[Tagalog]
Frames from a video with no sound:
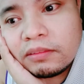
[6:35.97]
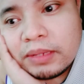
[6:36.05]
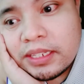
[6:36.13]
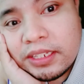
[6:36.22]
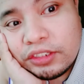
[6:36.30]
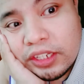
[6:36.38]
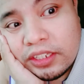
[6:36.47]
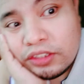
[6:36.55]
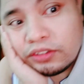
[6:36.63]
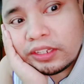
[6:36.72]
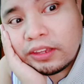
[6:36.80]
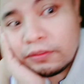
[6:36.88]
Mga
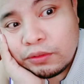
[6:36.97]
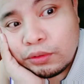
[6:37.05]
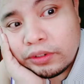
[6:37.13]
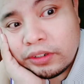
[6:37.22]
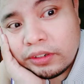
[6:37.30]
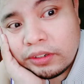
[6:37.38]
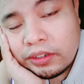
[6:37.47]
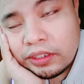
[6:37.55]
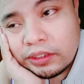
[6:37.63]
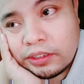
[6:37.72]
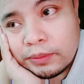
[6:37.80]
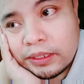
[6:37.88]
suggestion niya for
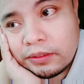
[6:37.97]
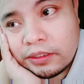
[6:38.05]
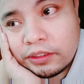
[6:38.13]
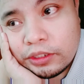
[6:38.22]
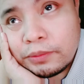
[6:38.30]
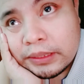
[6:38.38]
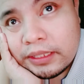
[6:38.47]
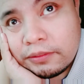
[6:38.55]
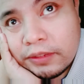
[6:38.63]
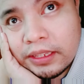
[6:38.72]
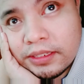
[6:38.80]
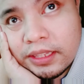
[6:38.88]
intermittent
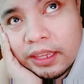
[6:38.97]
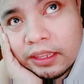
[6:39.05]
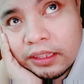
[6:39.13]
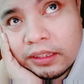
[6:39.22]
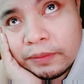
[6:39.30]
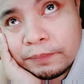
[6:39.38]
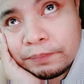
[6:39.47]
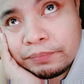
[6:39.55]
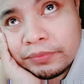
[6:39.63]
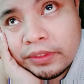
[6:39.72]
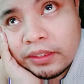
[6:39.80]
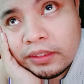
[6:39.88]
fasting.
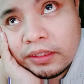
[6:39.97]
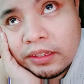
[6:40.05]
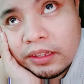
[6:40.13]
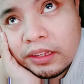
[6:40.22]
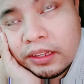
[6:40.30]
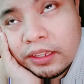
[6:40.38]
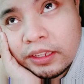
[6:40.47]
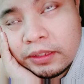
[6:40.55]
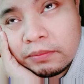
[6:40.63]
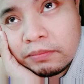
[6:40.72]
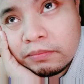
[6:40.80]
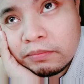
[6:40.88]

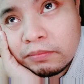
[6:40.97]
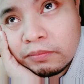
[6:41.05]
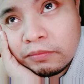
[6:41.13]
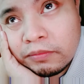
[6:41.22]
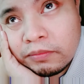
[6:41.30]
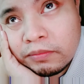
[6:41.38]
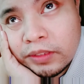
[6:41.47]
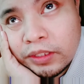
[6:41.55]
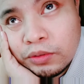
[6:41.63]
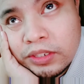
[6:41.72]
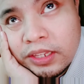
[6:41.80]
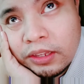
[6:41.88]
I'm
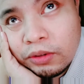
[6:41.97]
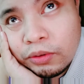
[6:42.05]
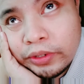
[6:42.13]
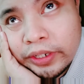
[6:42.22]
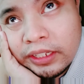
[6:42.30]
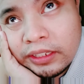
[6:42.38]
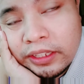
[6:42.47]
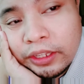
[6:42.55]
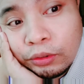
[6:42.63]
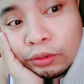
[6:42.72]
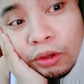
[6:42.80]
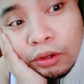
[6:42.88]
using oil na
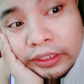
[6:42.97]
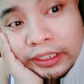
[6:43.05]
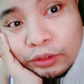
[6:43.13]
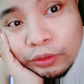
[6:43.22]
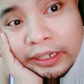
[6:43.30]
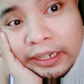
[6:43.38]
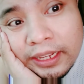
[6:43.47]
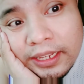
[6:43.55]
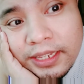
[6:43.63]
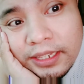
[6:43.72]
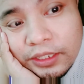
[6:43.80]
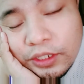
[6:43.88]
yung coconut oil lang
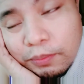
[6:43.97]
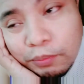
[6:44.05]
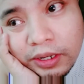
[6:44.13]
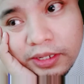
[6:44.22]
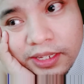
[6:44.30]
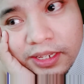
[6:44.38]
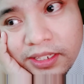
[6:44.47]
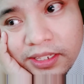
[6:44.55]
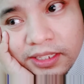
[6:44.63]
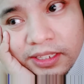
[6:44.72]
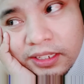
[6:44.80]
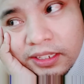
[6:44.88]
kasi hindi siya
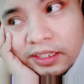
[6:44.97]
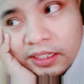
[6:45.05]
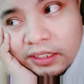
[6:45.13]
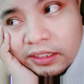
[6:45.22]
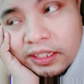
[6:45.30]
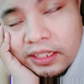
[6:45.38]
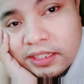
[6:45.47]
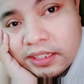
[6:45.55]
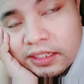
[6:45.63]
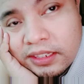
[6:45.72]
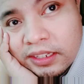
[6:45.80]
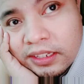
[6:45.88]
processed that's
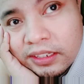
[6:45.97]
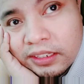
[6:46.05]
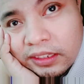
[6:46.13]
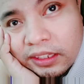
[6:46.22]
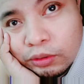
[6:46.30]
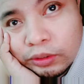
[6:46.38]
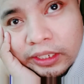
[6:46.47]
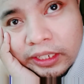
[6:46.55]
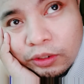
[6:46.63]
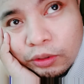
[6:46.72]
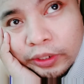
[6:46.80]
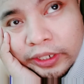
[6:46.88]
the
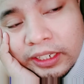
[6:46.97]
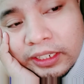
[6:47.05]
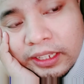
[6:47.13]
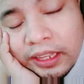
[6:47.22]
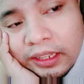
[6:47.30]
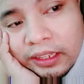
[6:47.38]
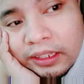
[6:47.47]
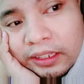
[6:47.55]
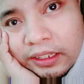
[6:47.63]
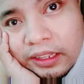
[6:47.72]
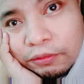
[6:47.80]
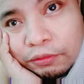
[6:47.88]
only oil nga
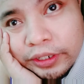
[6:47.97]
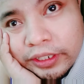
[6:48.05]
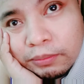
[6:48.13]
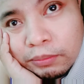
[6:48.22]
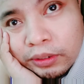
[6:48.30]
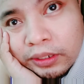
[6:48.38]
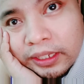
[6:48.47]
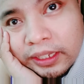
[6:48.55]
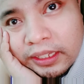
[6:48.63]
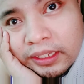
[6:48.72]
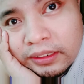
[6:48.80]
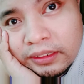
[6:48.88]
affordable
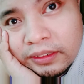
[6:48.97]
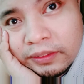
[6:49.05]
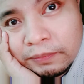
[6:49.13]
and